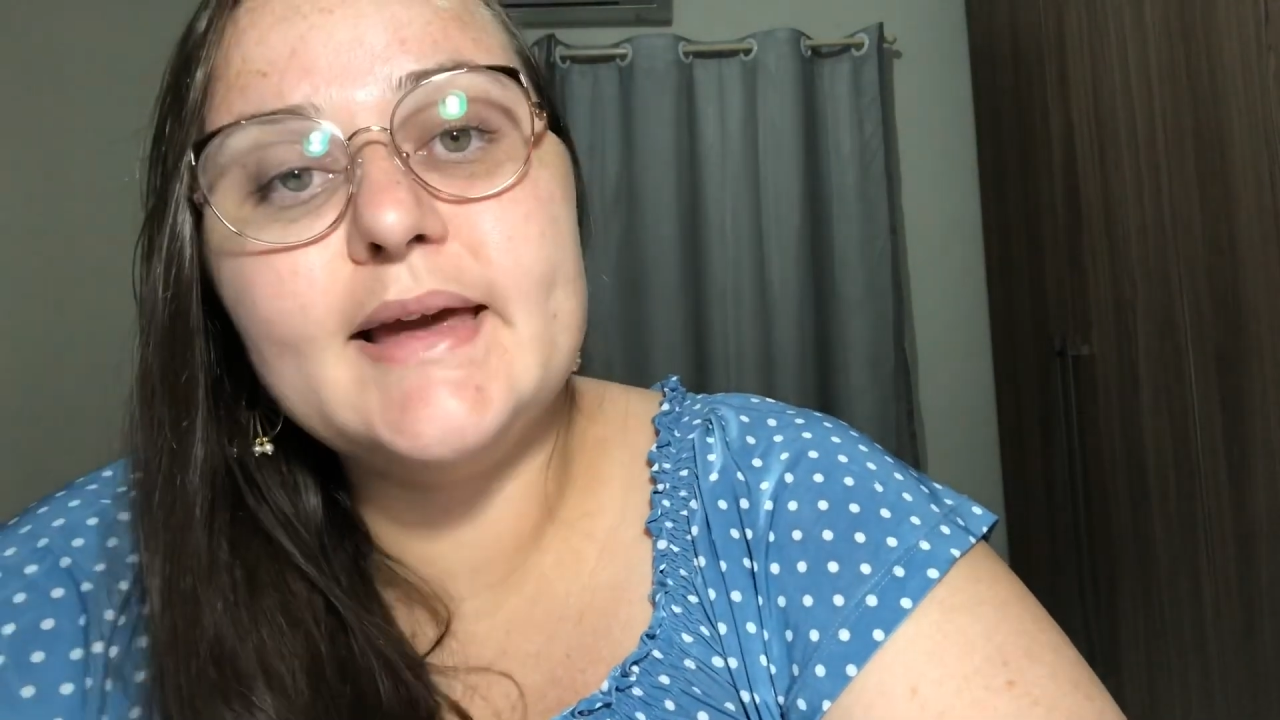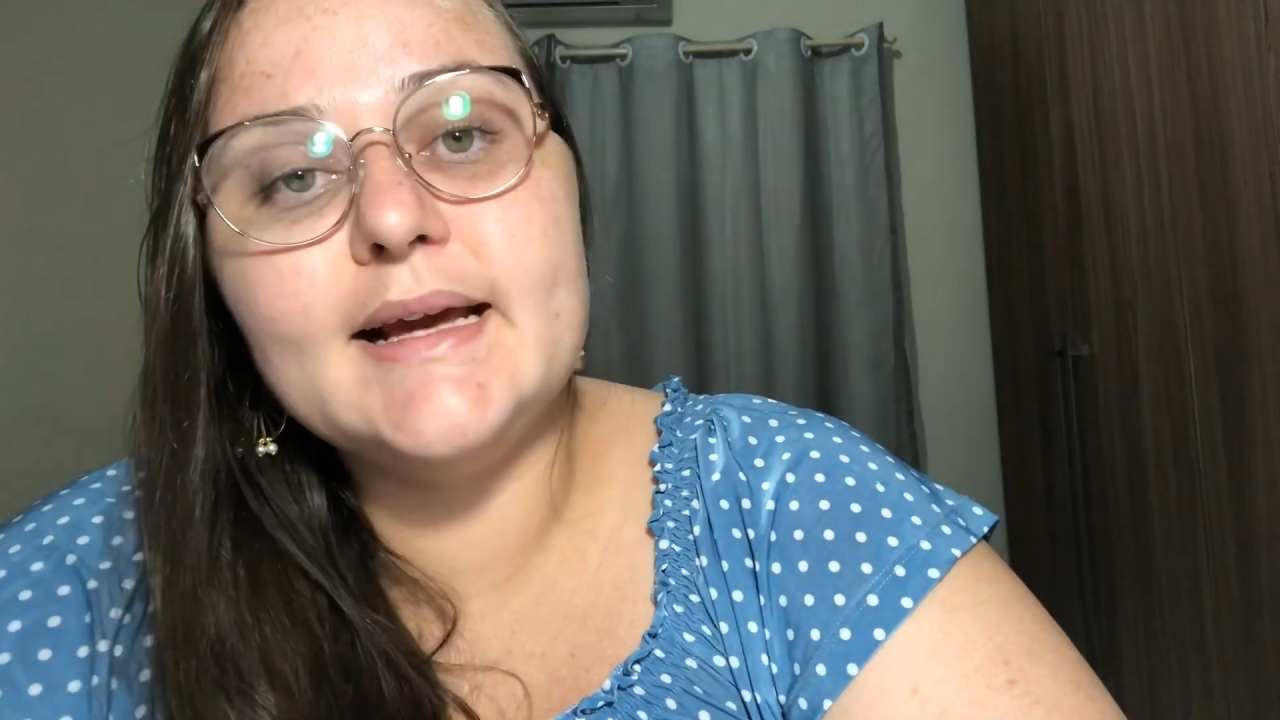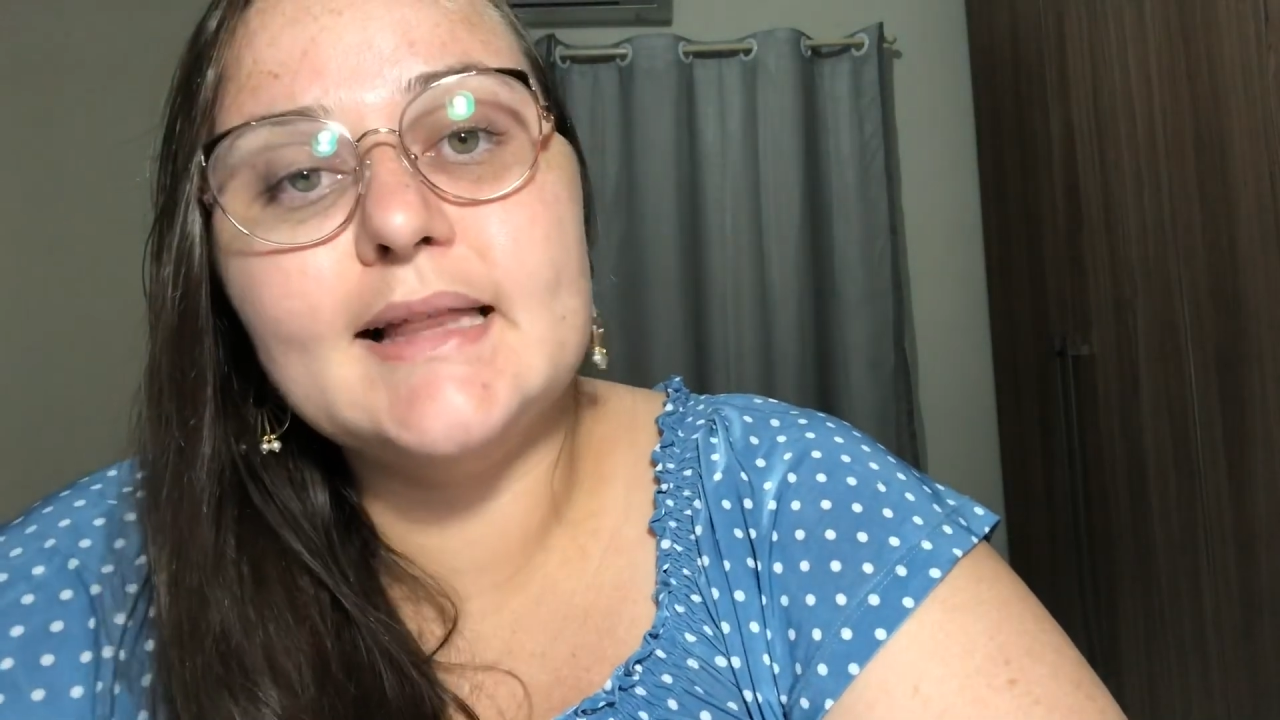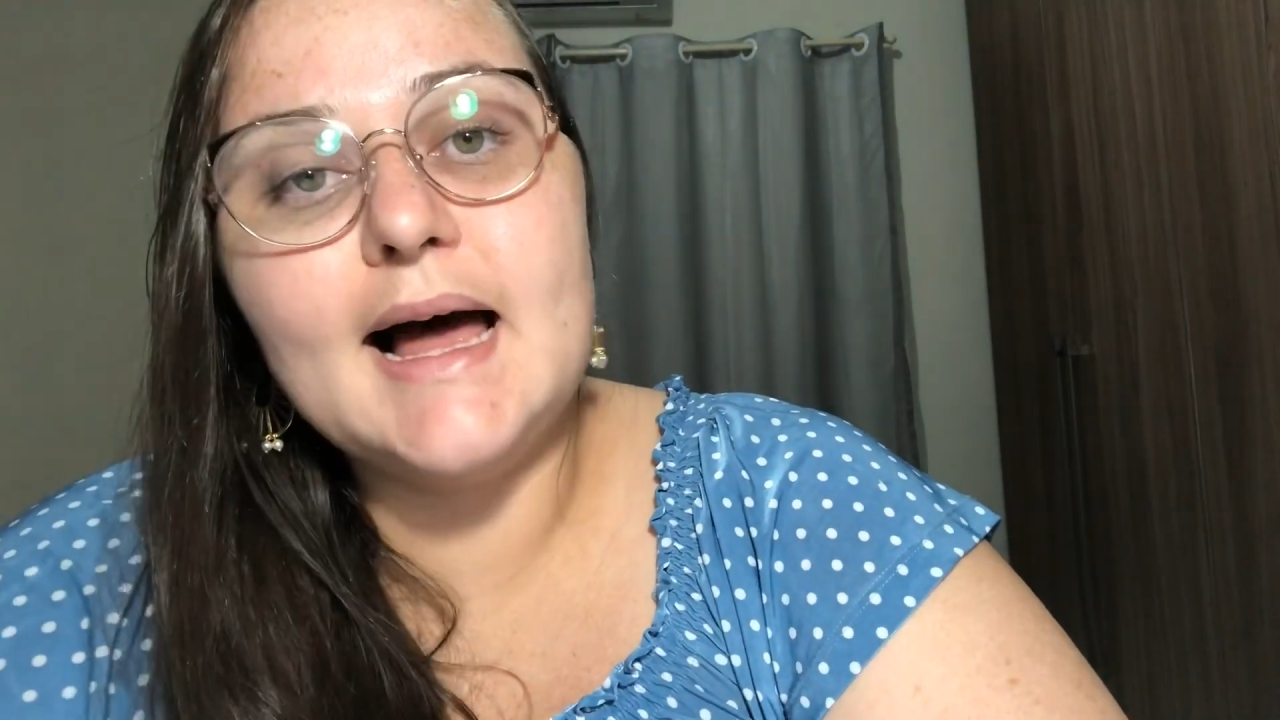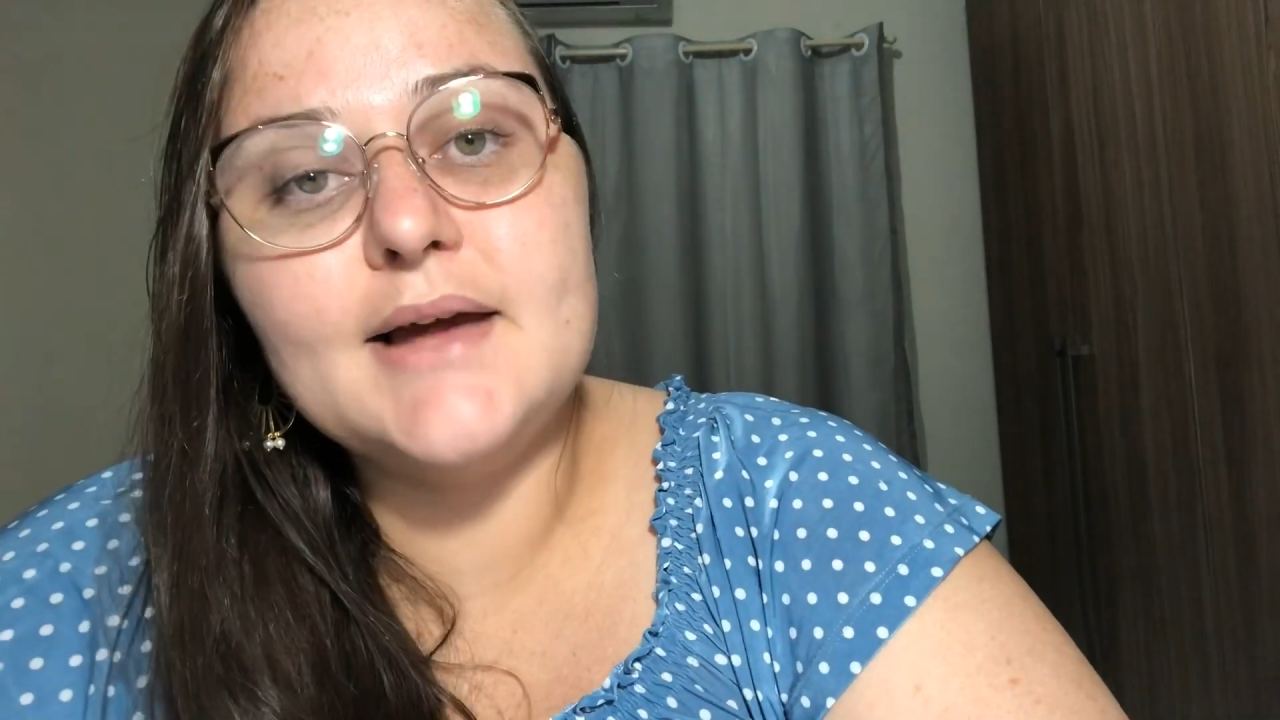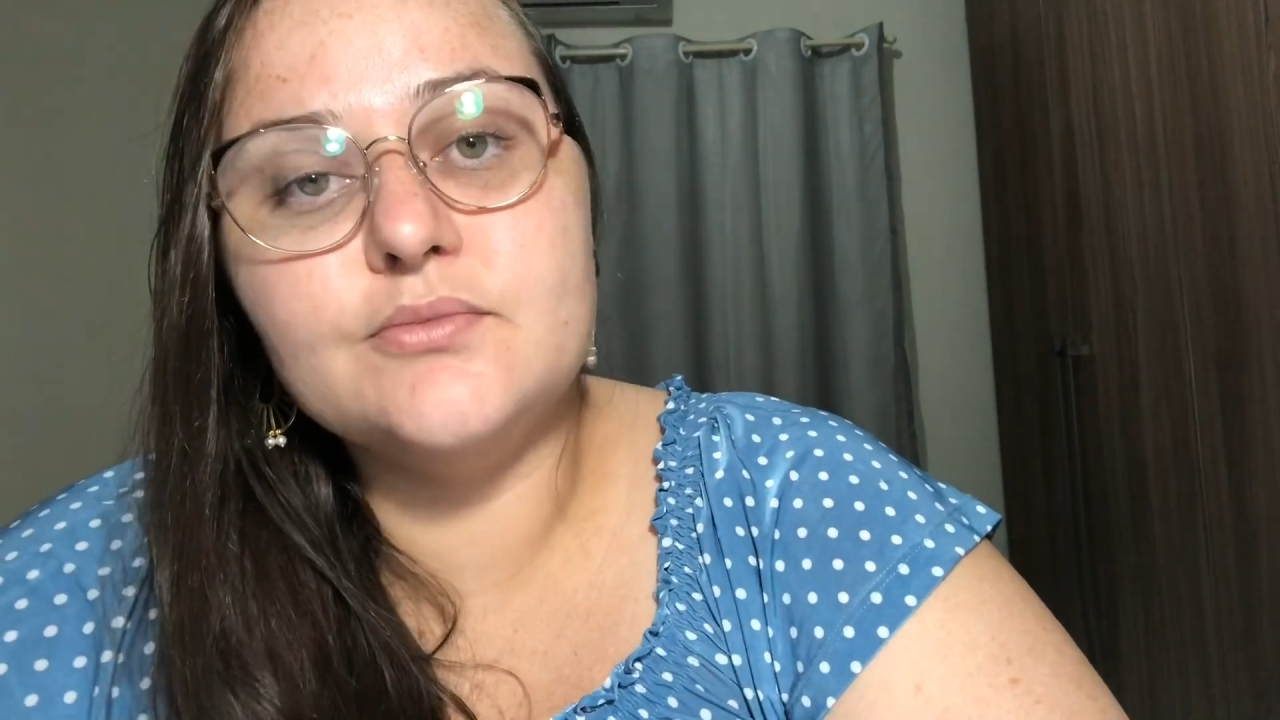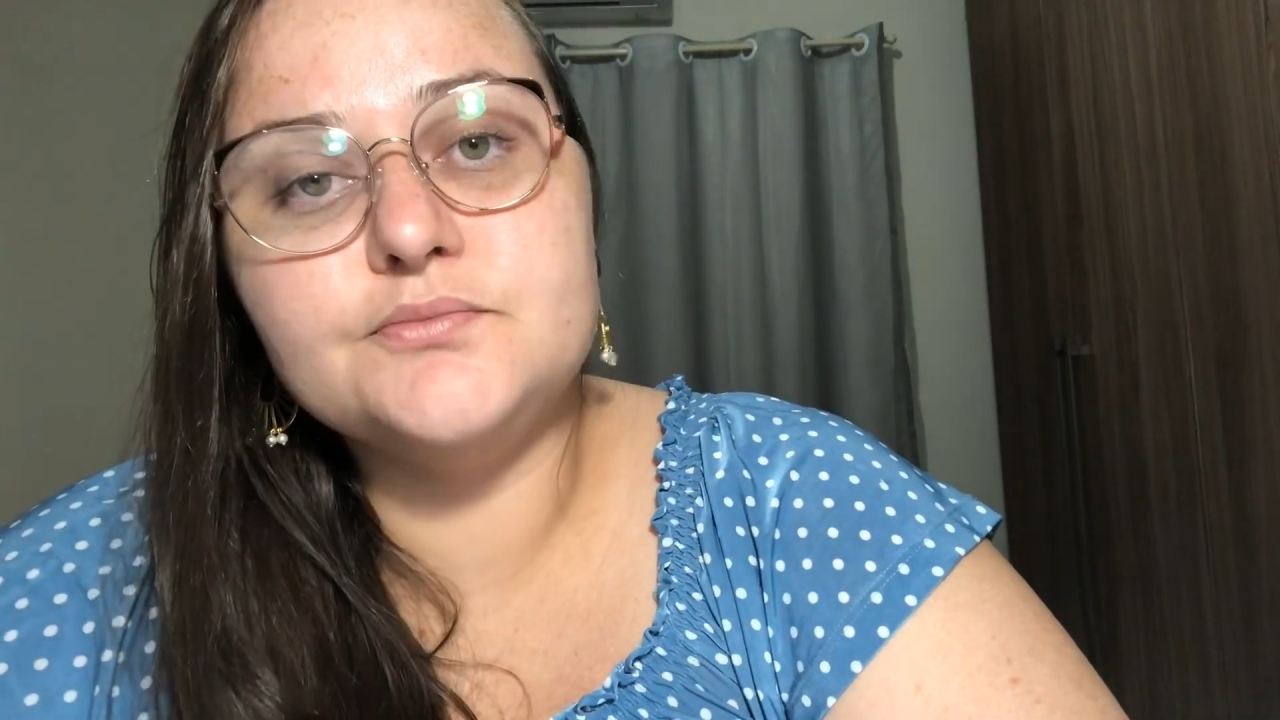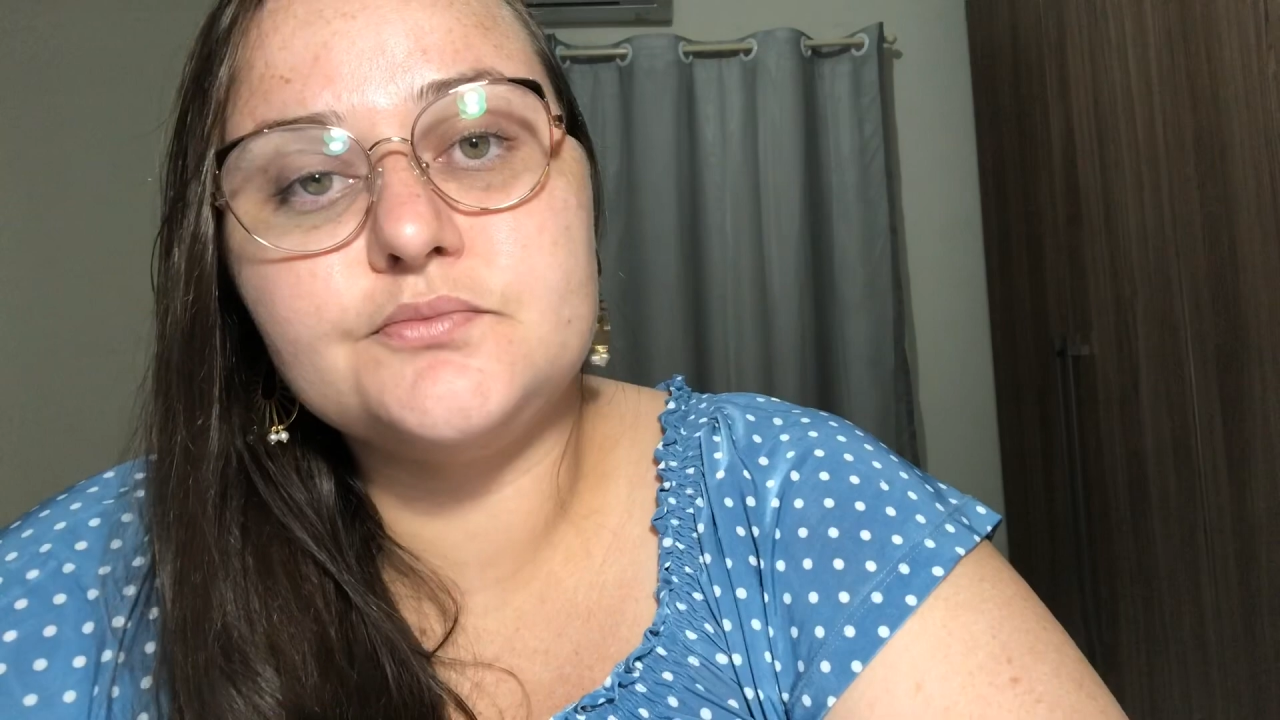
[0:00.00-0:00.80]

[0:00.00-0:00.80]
claro